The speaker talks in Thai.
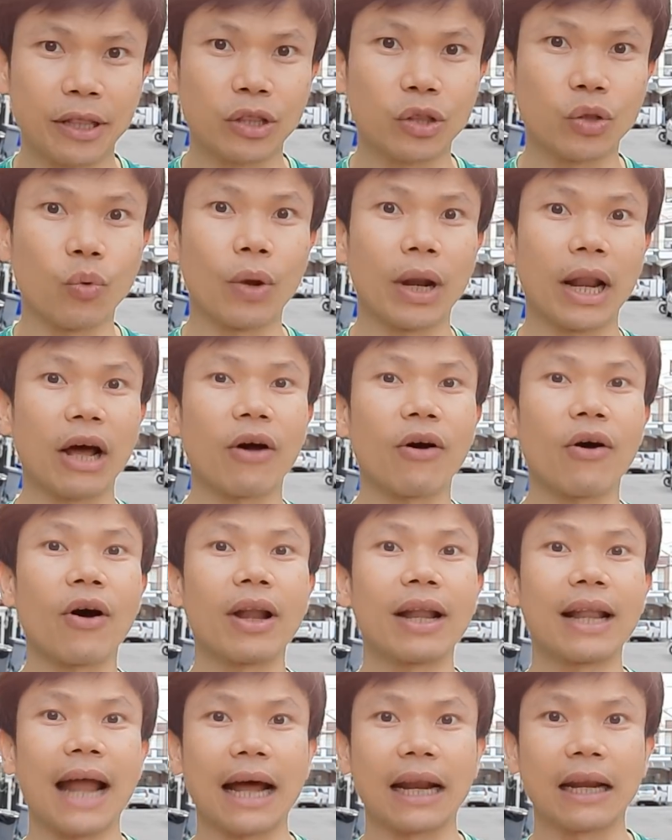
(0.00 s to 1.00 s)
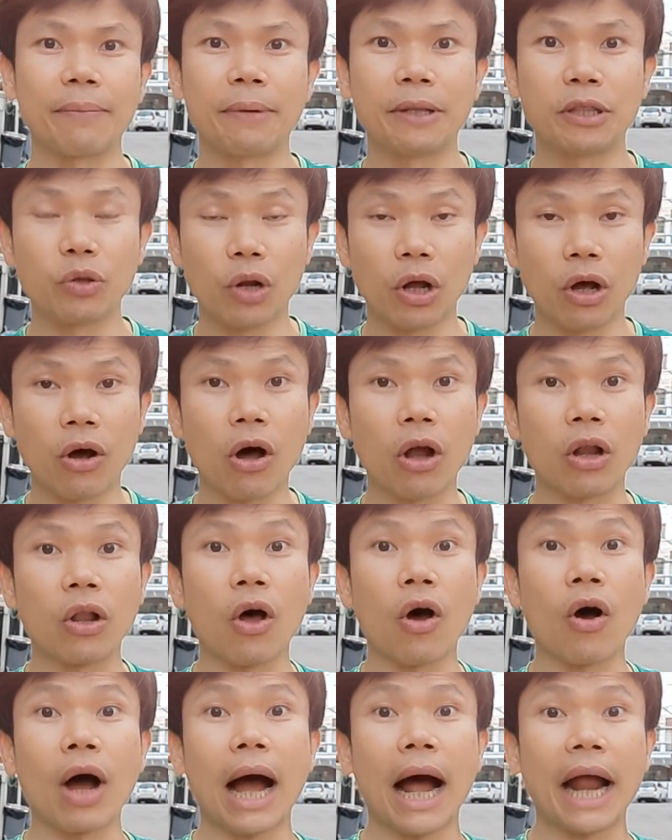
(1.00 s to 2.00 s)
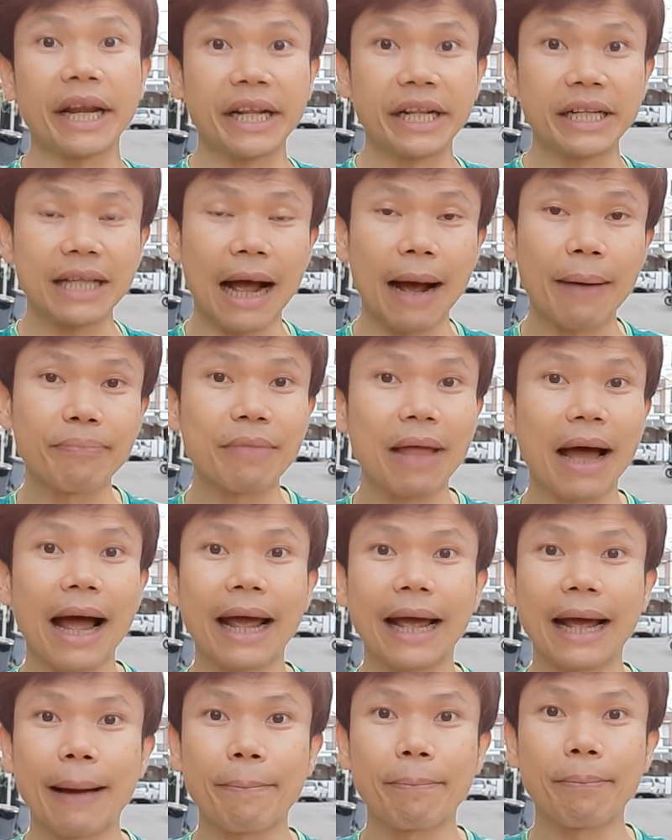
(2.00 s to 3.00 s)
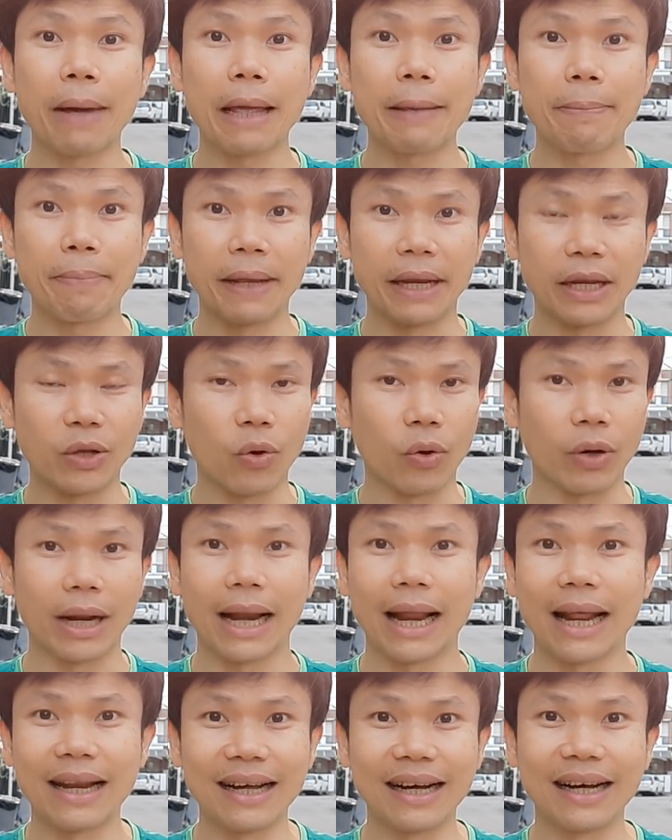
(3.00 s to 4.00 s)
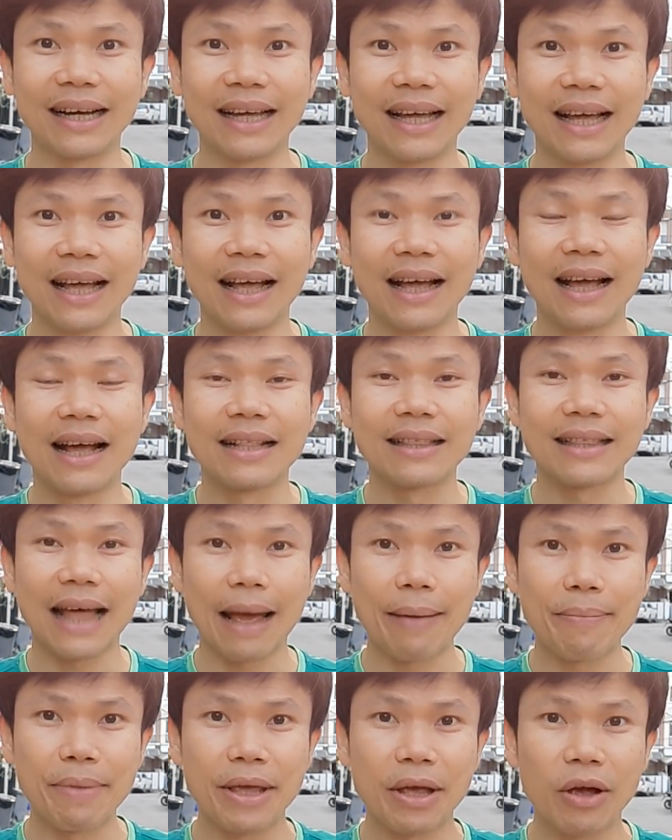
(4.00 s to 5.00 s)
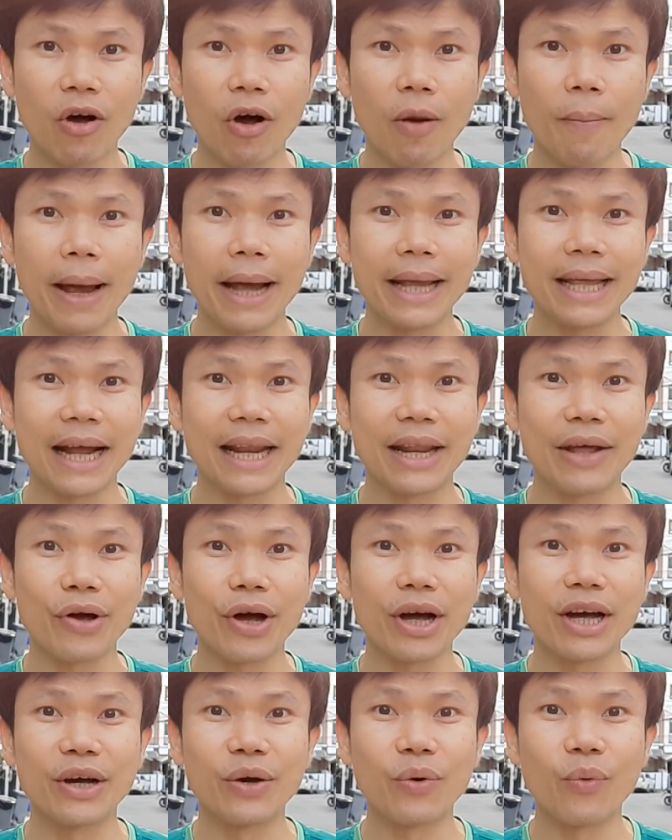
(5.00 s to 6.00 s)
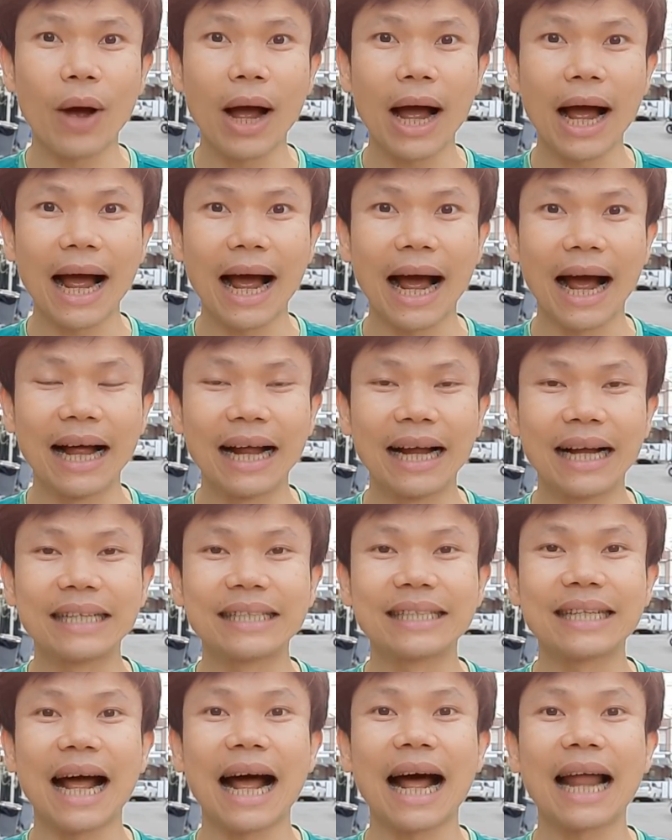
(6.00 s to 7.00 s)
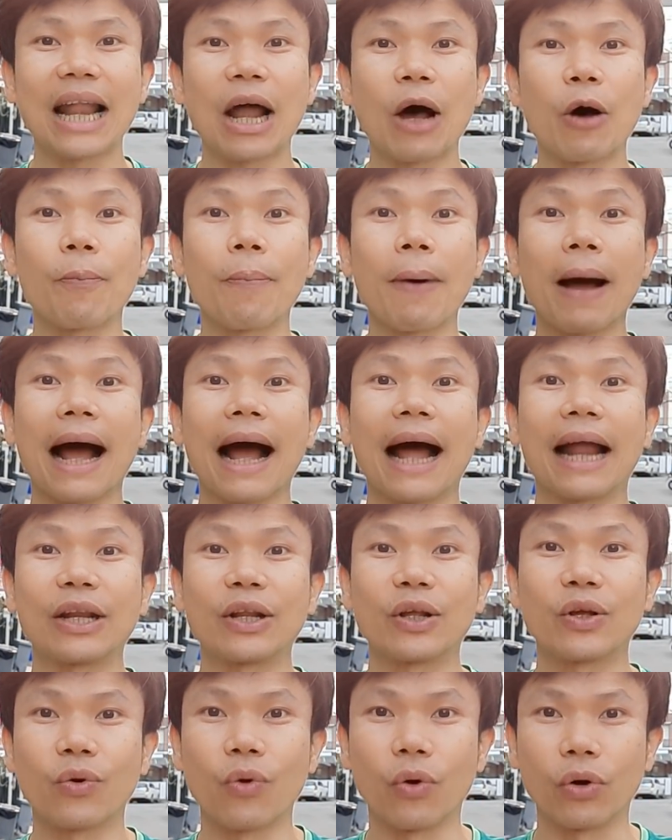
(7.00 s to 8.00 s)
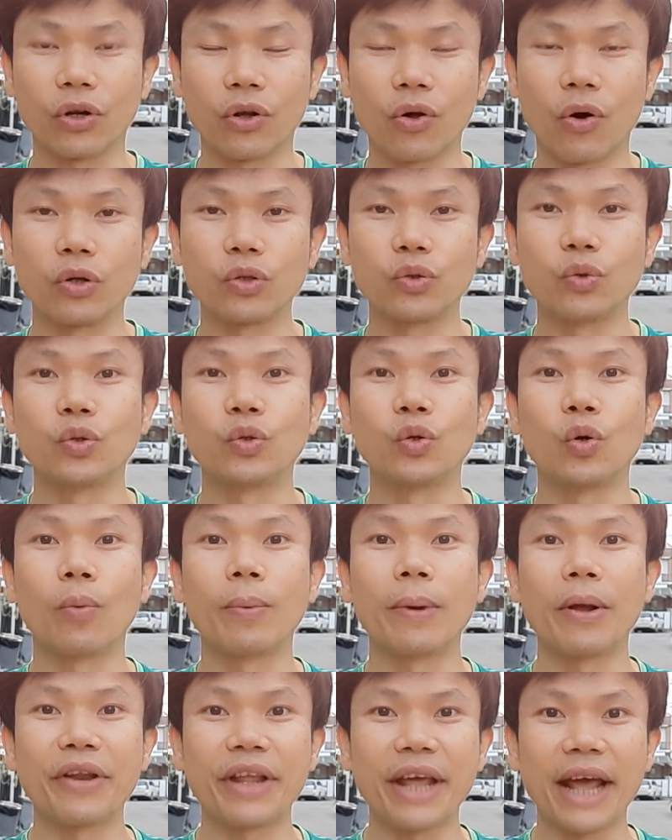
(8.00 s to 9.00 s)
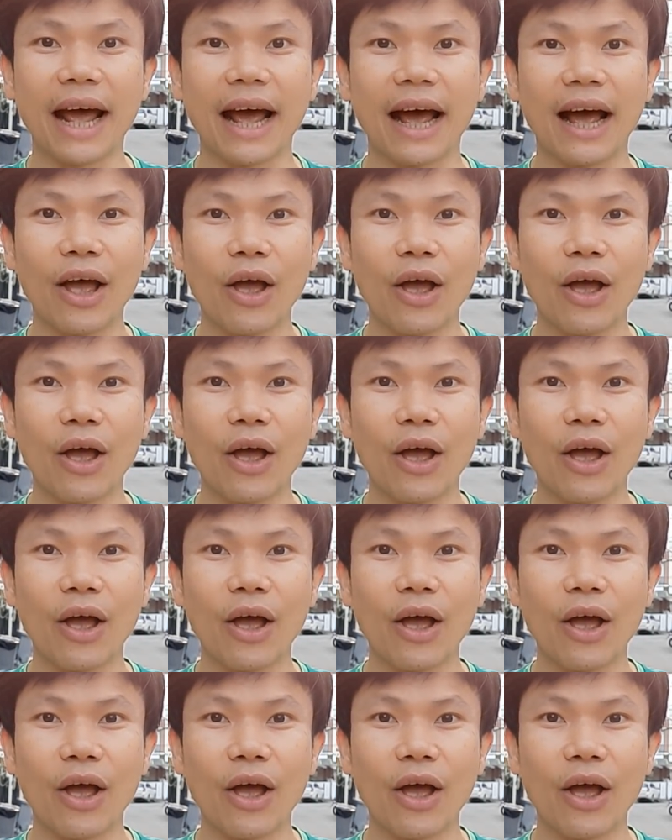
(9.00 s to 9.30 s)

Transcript: นตัวละครหลักหรือเป็นตัวละครรองอันนี้ทำได้ครับไม่ผิดกฎอะไรเลยแต่มีข้อแม้อย่างเดียวก็คือว่าถ้าเราผ่านกฎของ ยูทูบ แล้วเนี่ย